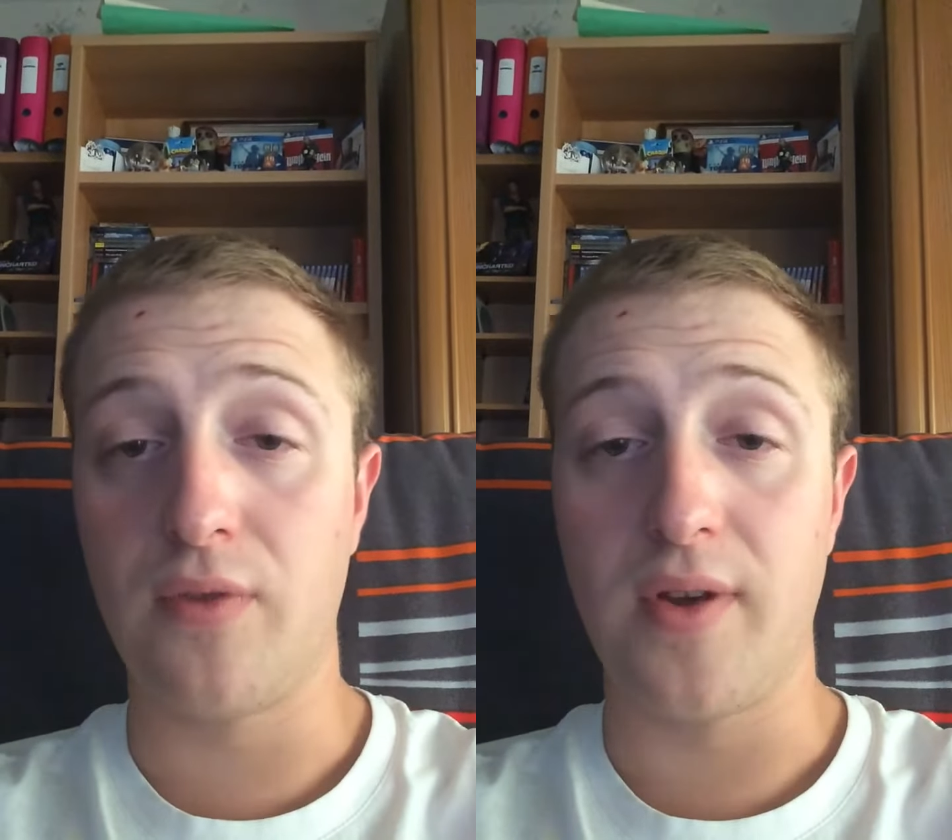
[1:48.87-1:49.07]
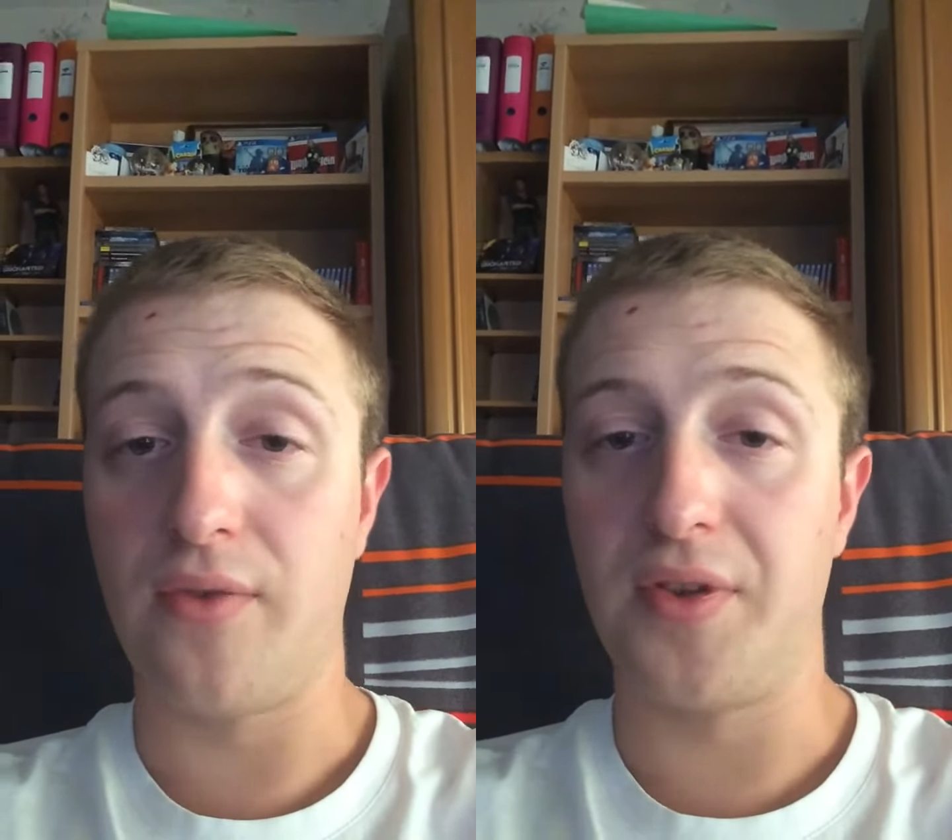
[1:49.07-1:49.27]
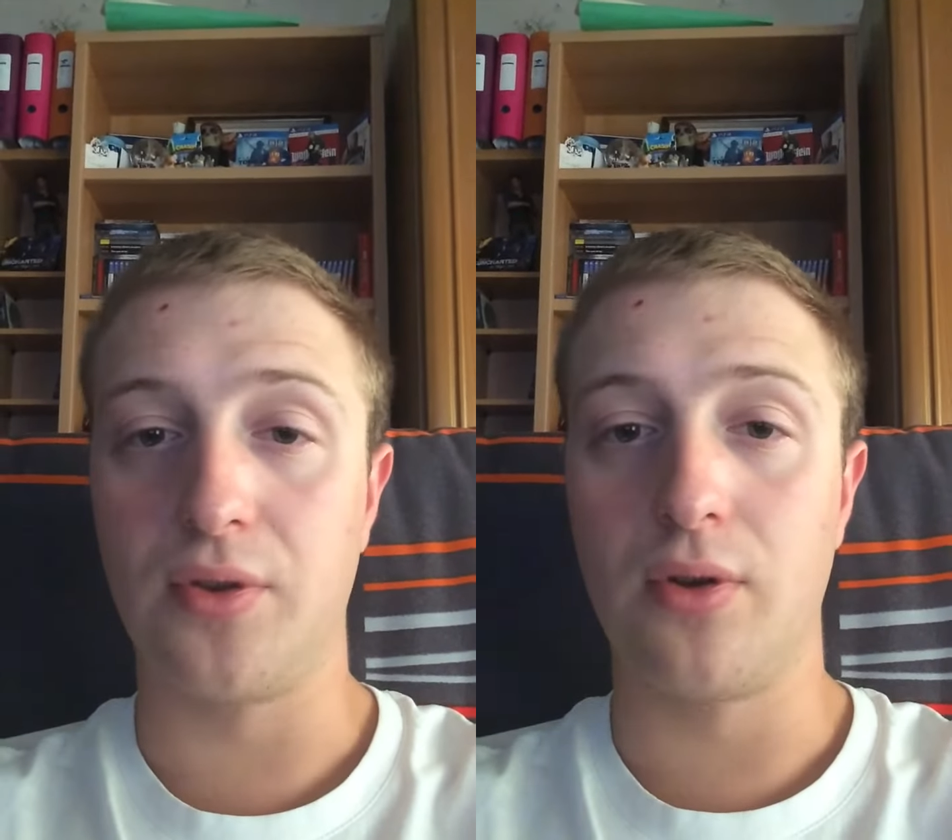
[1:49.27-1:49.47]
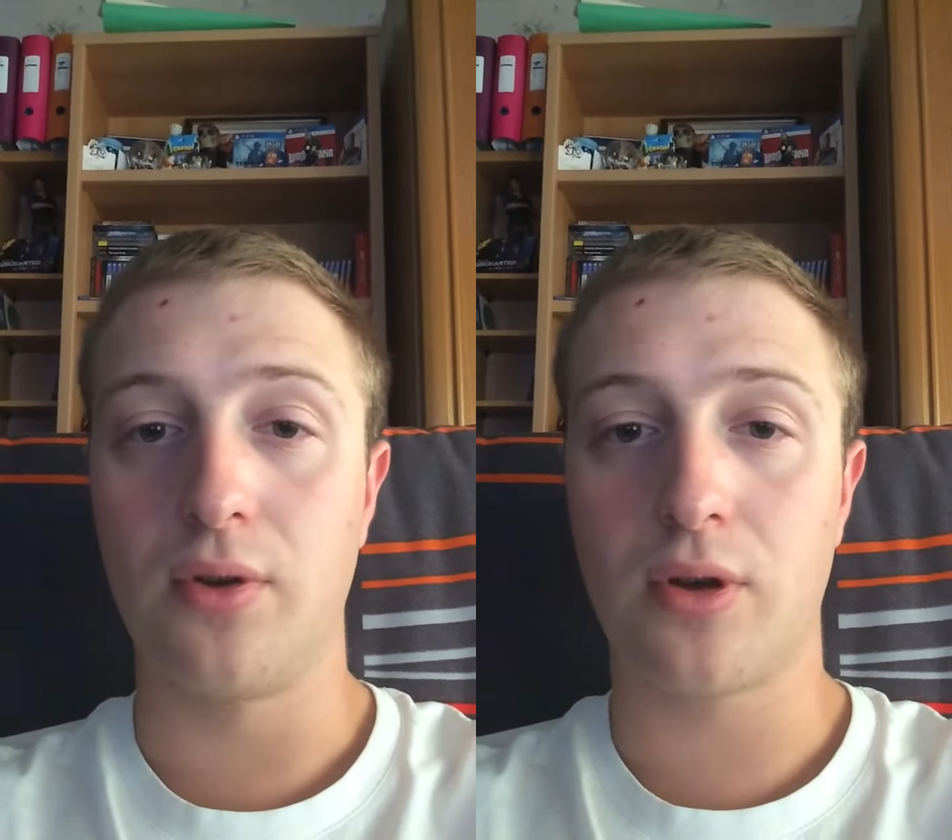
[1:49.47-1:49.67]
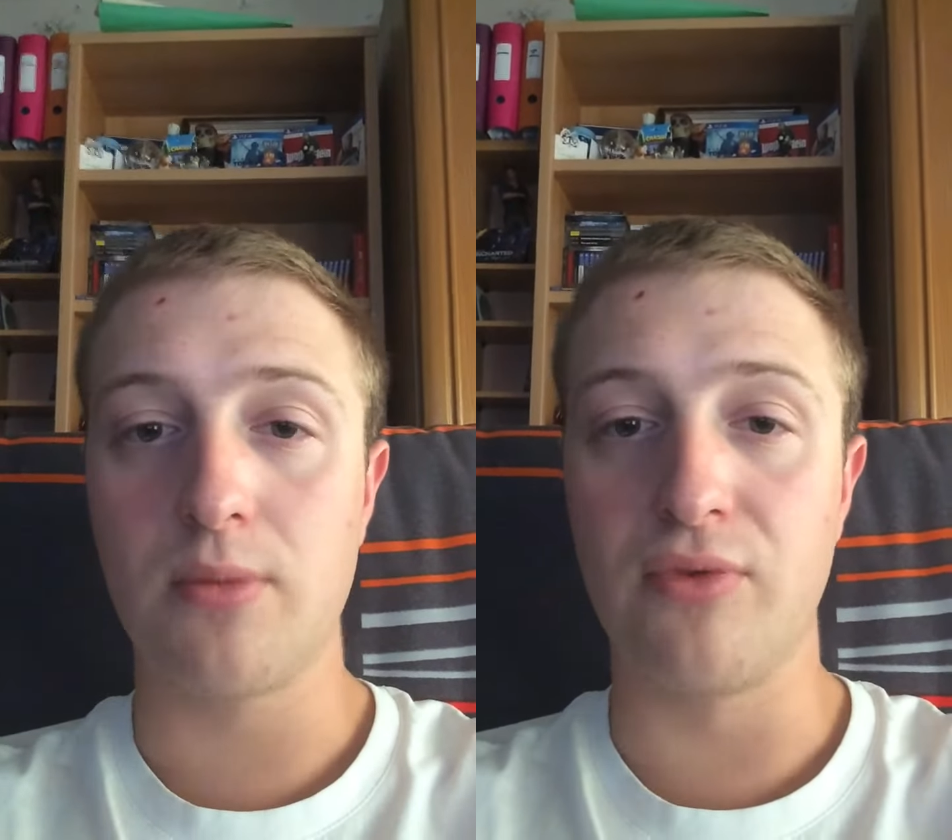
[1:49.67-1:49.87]
enfin en fait, euh,
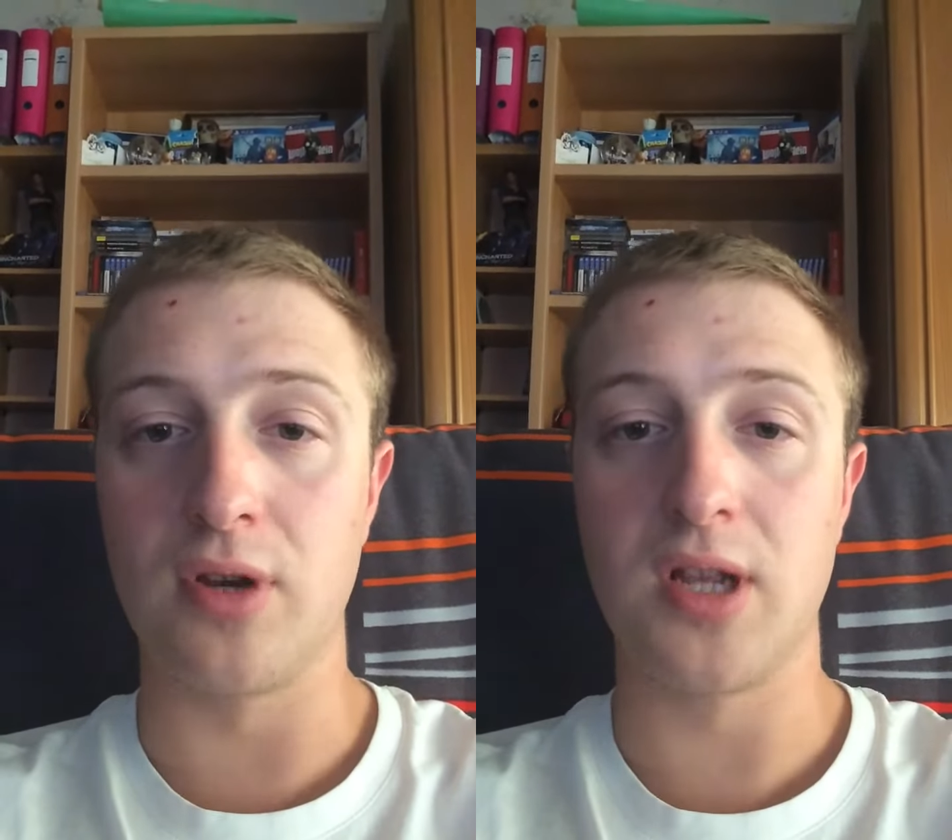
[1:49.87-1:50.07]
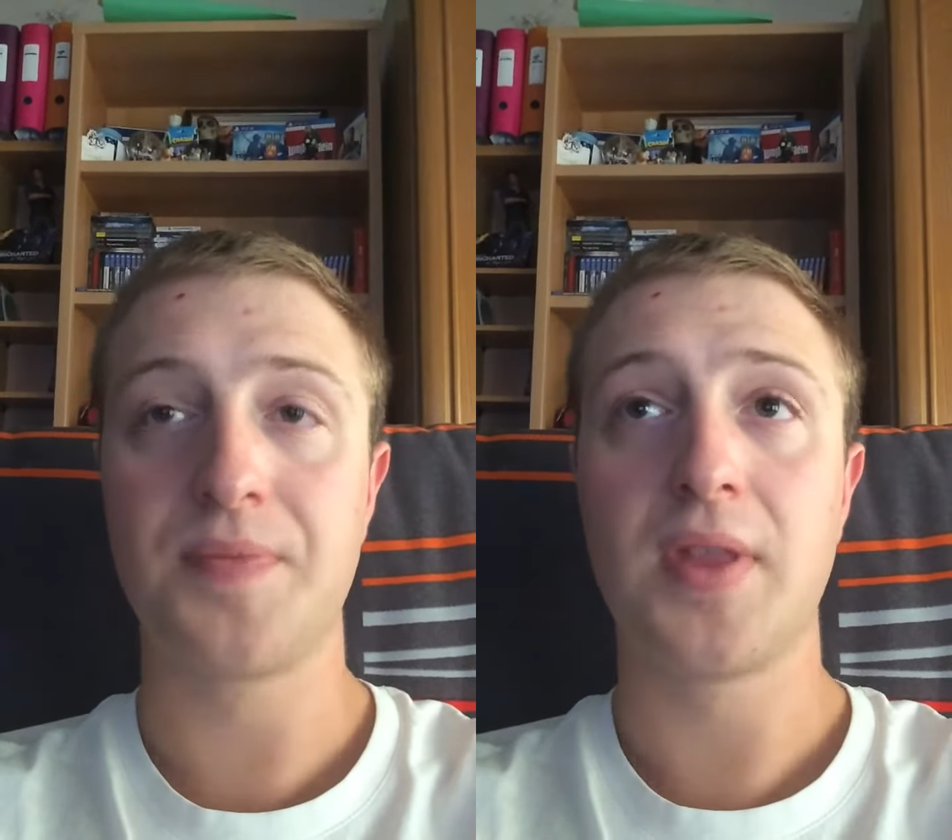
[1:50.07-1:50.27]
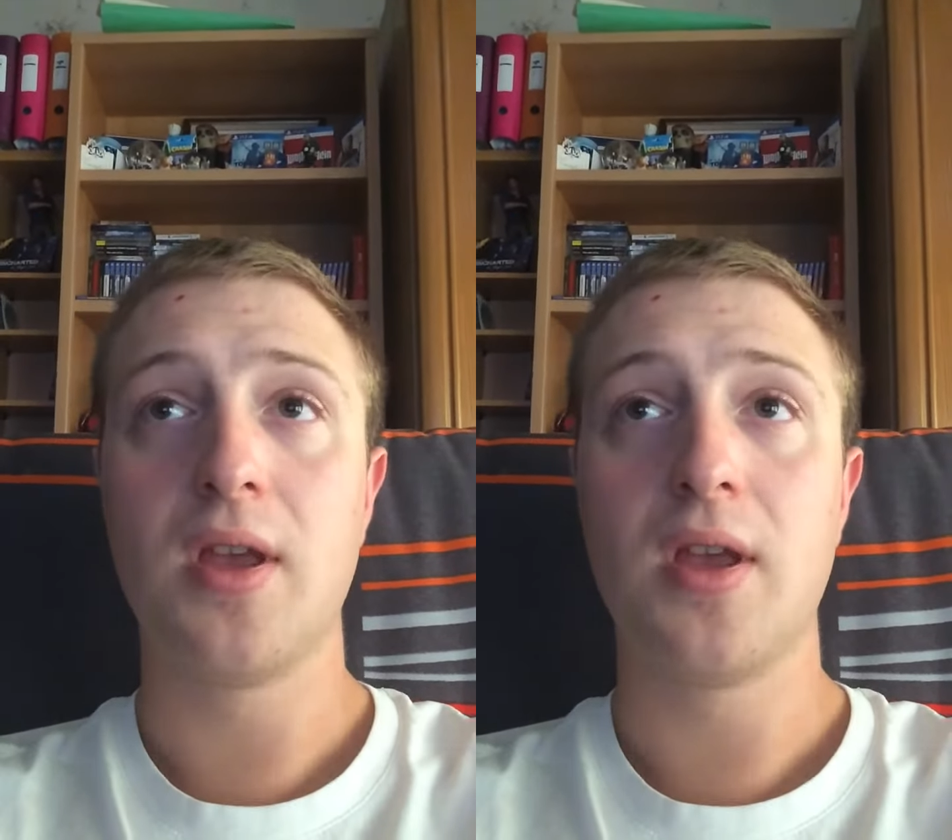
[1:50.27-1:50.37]
comme vous voulez.